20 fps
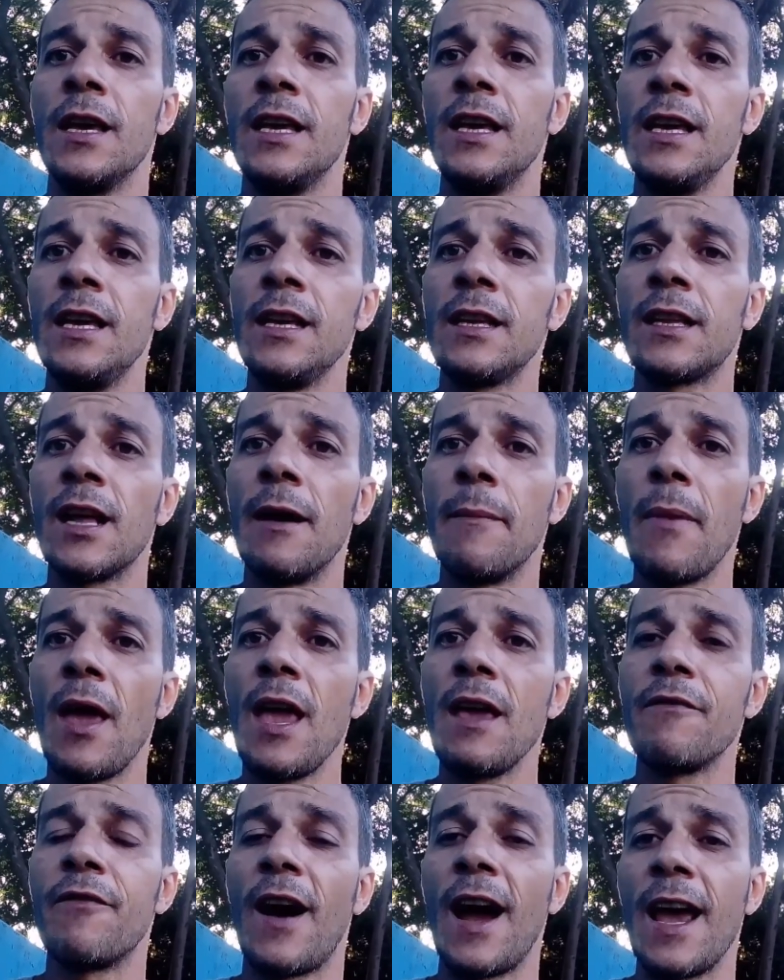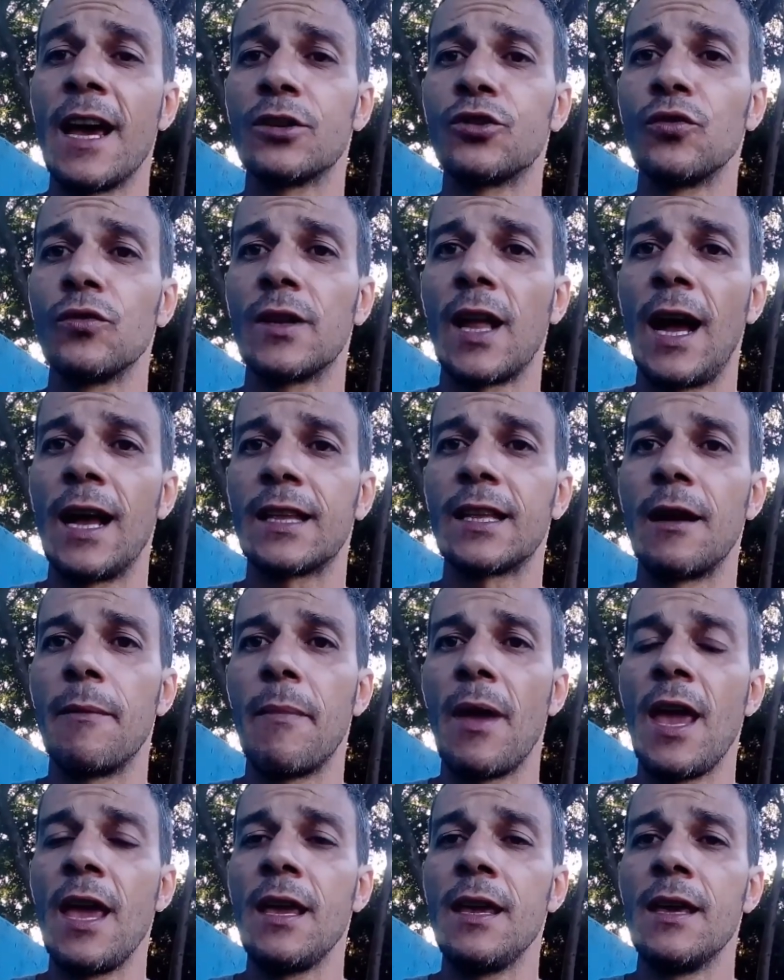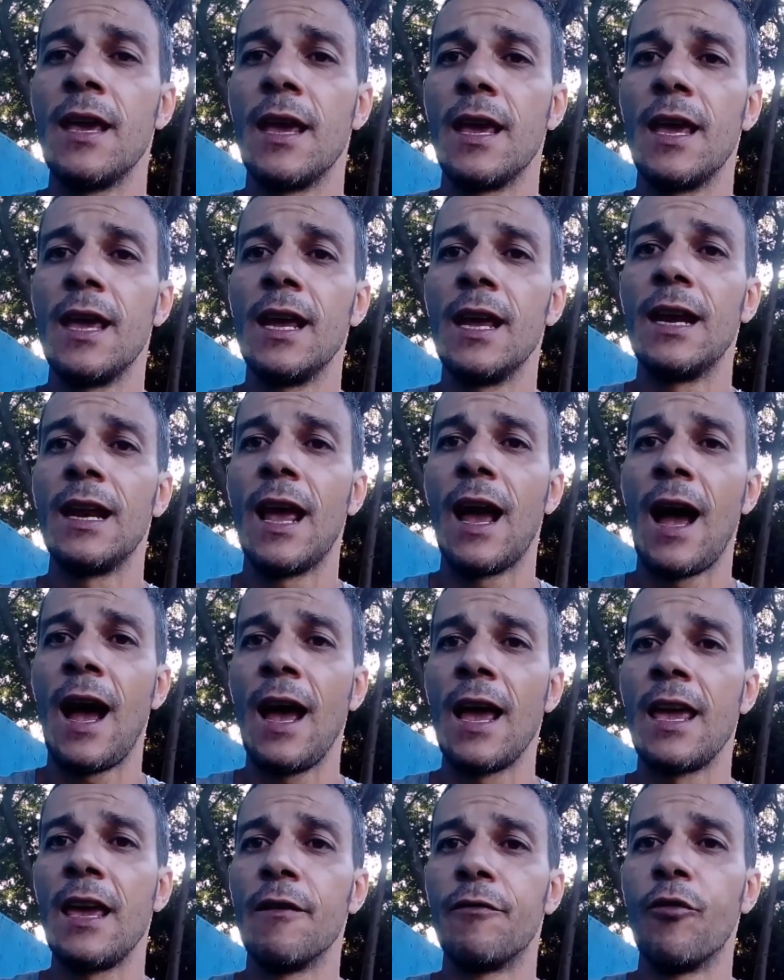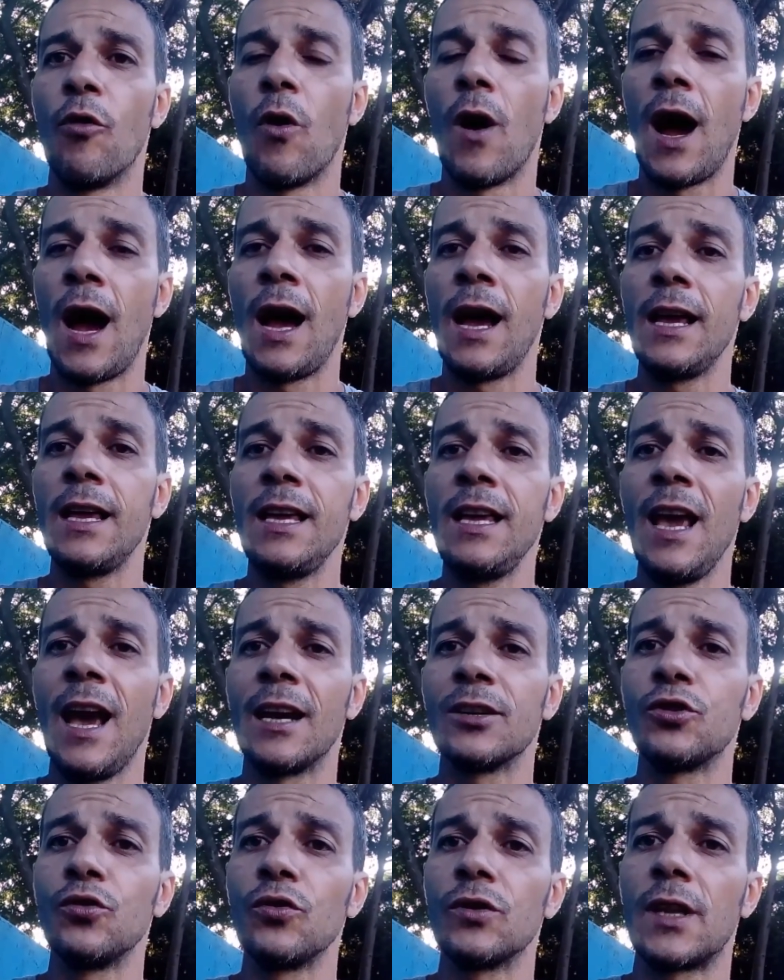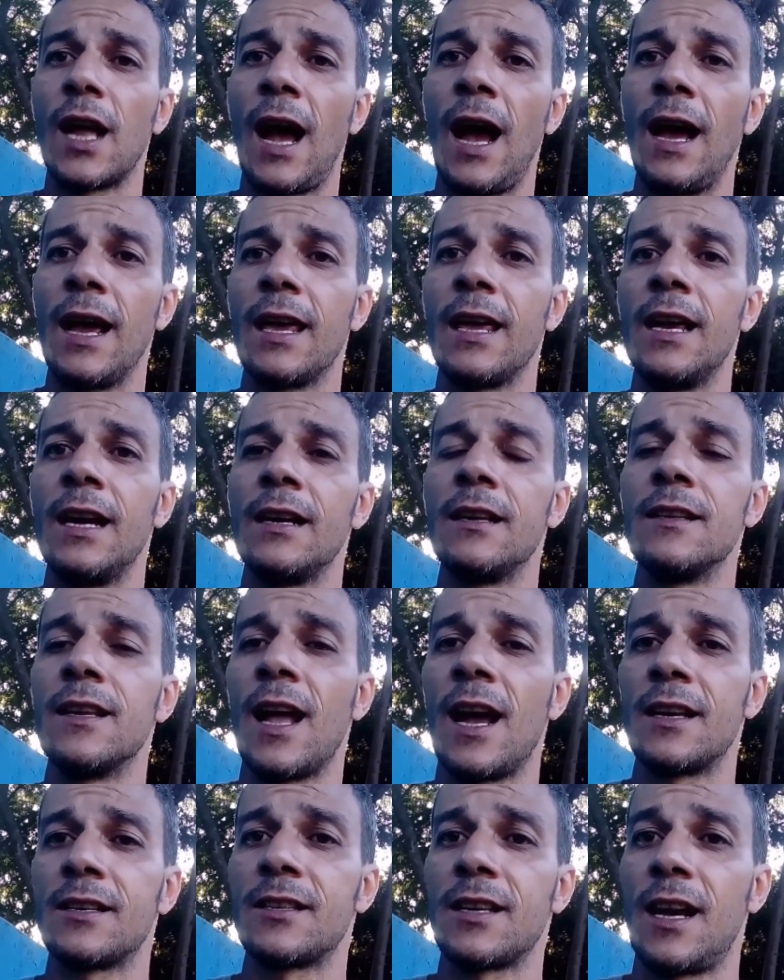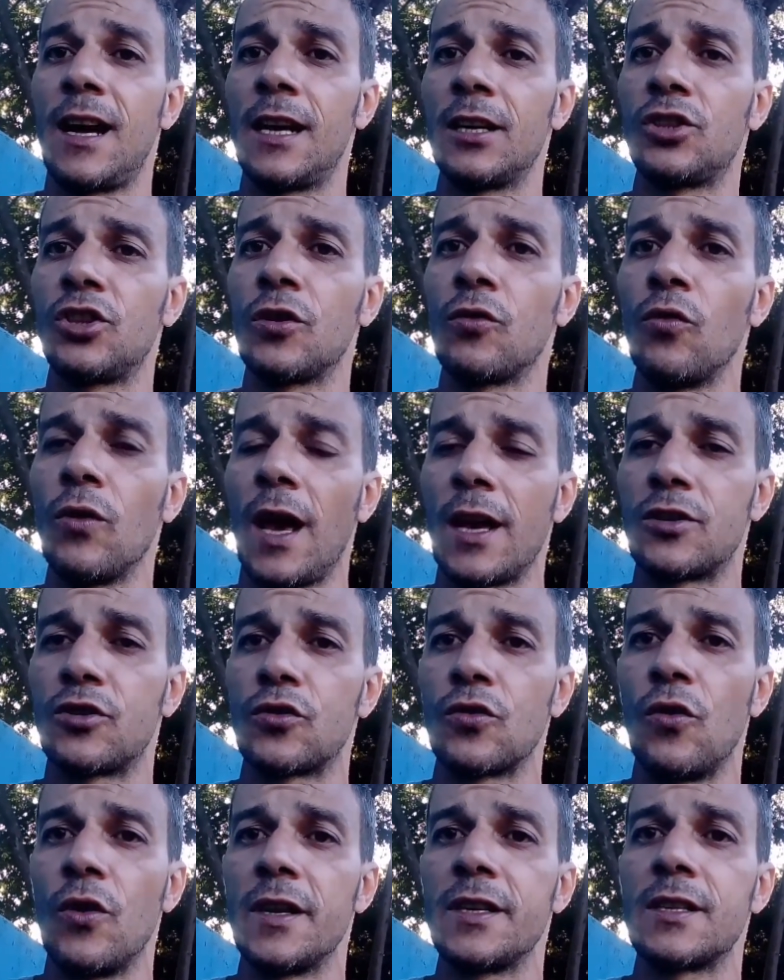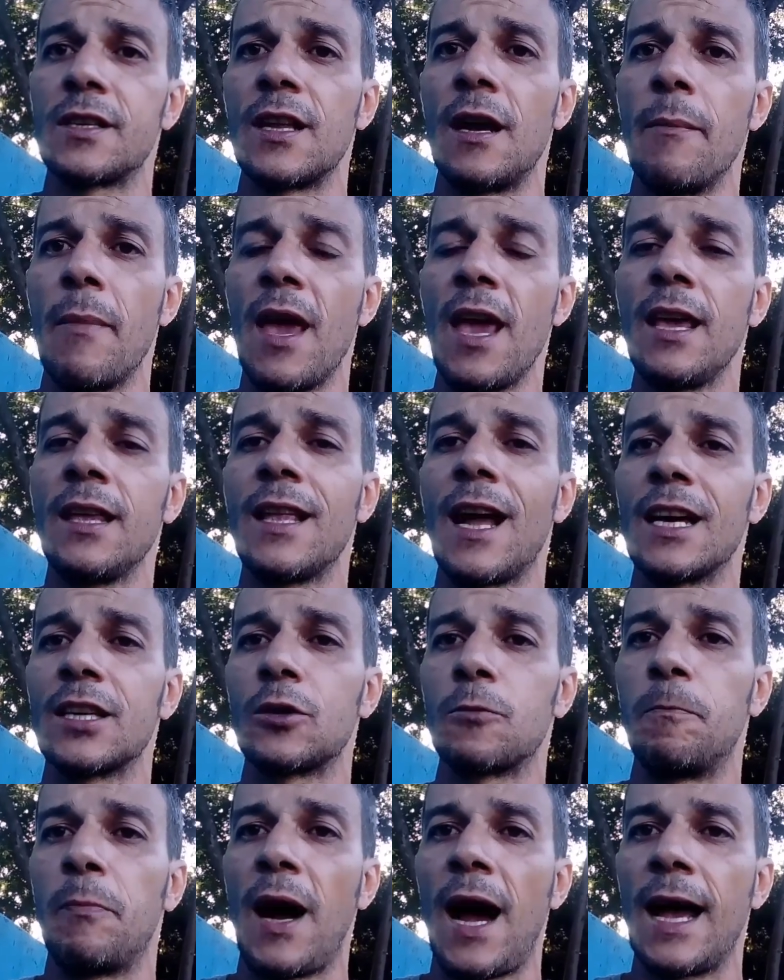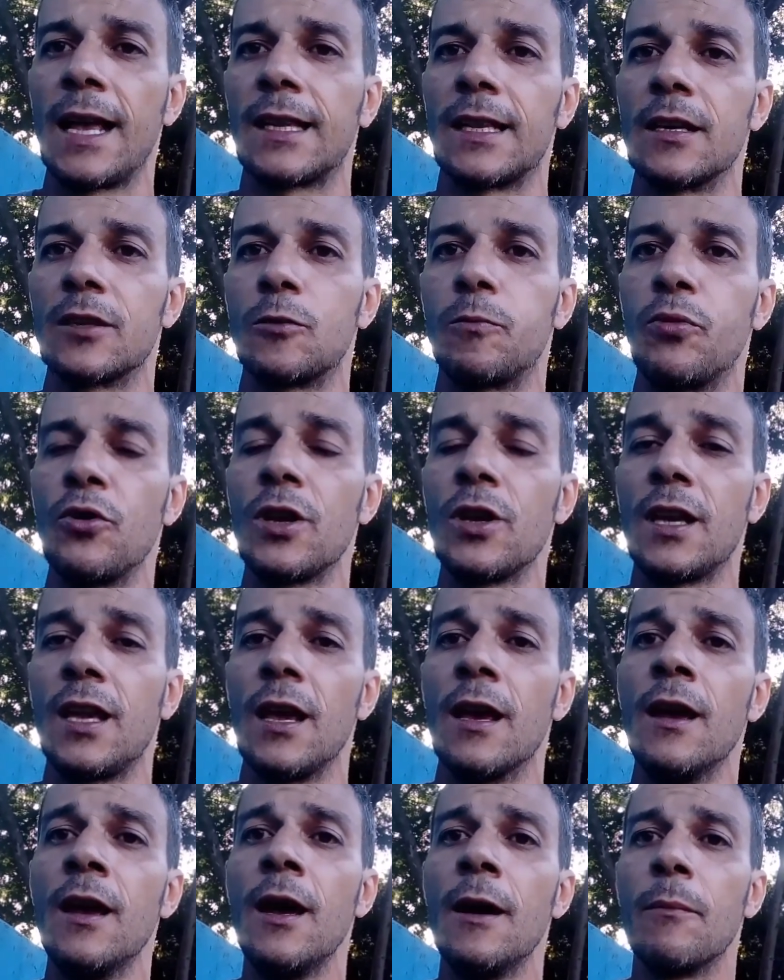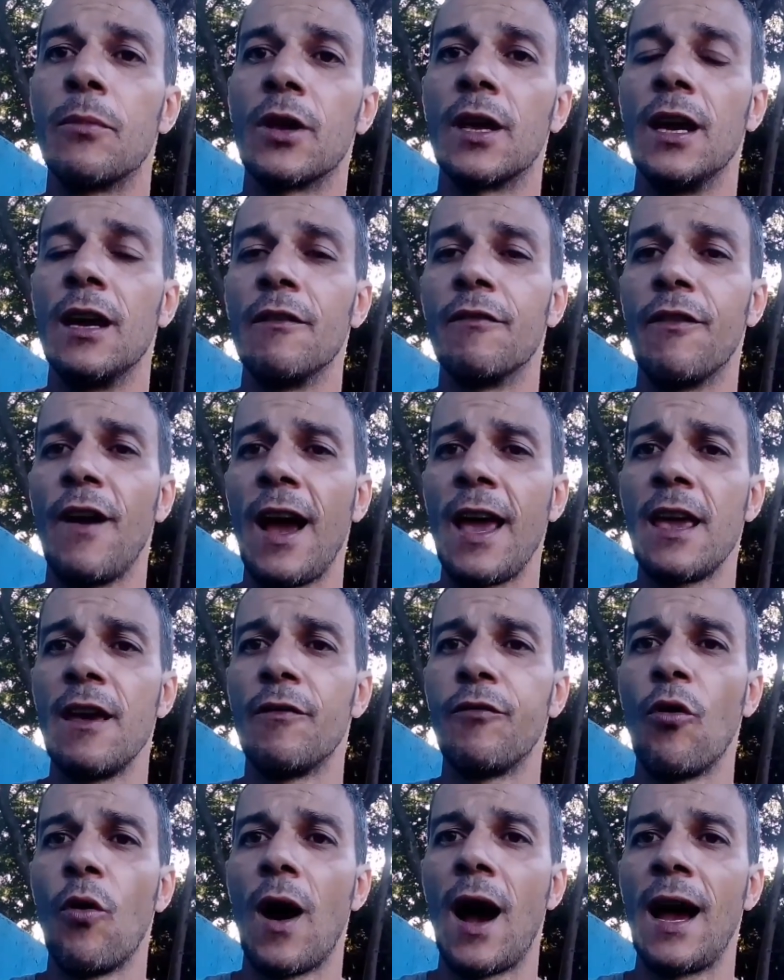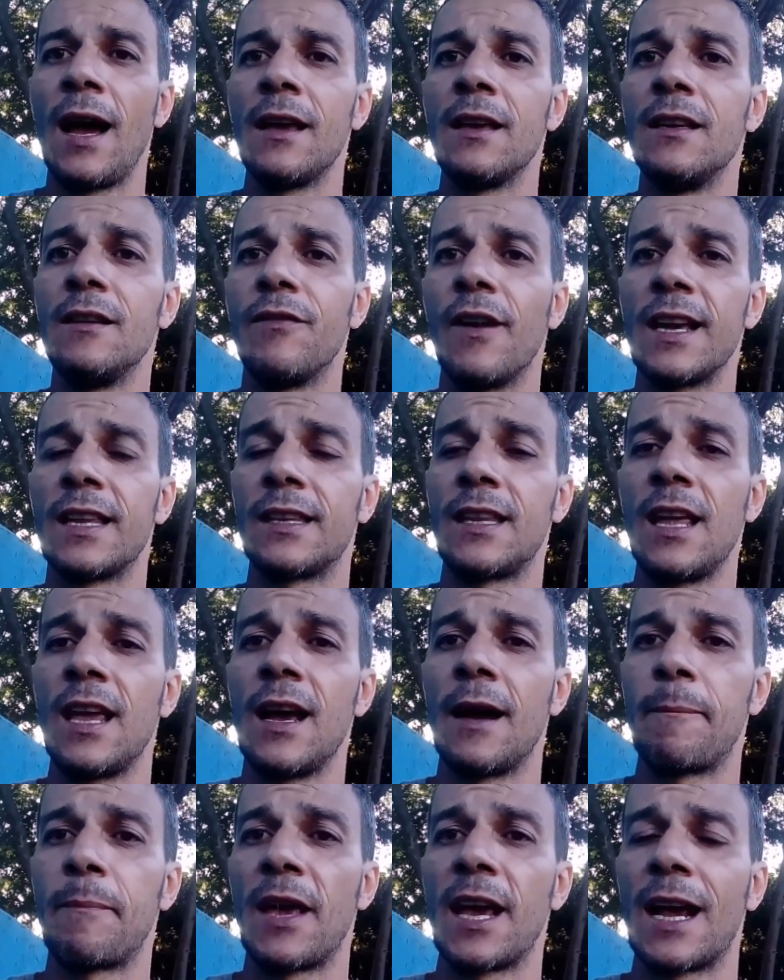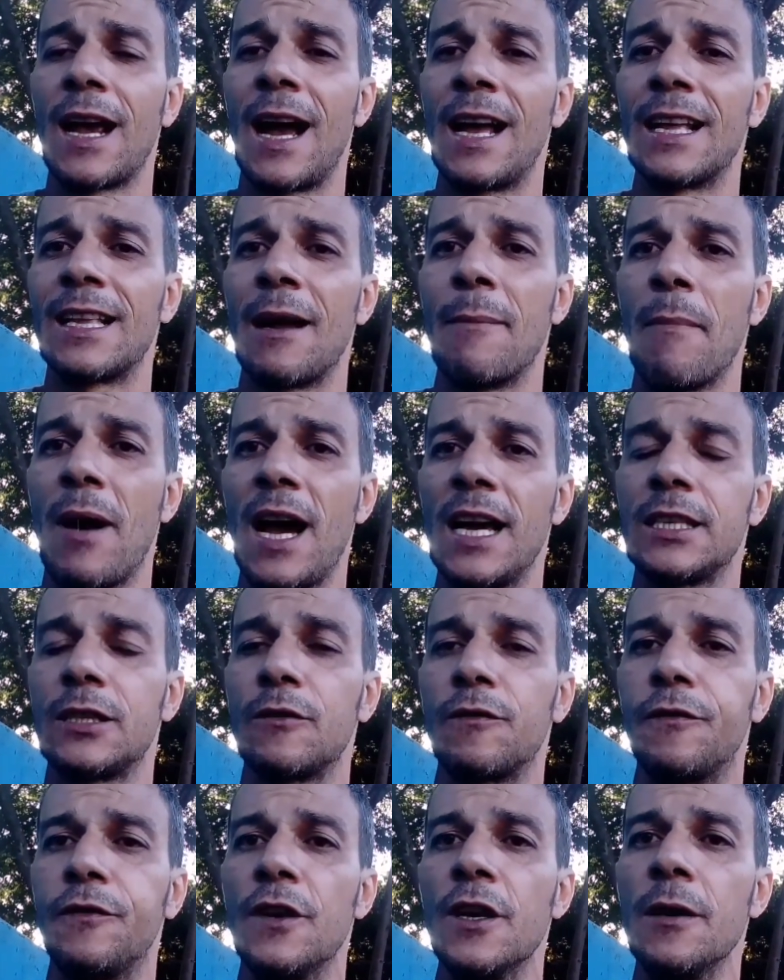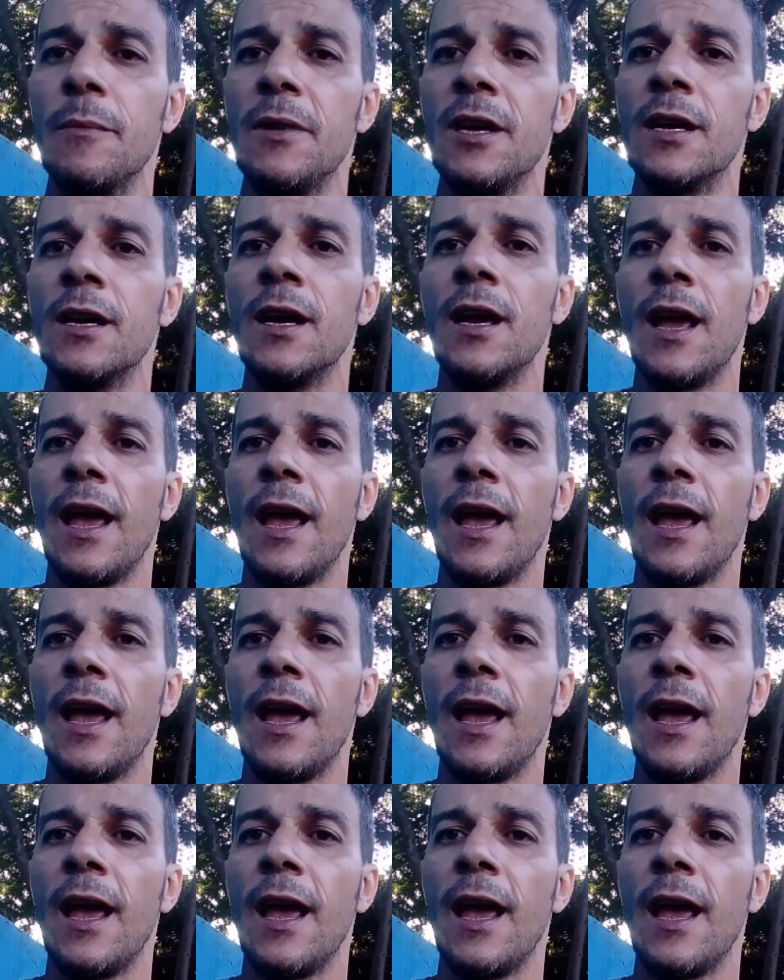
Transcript: E também vai ajudar também ele a revoar e ajudar ele nas articulações também das patas, porque porque ele vai revoar e vai ter a pegada mais firme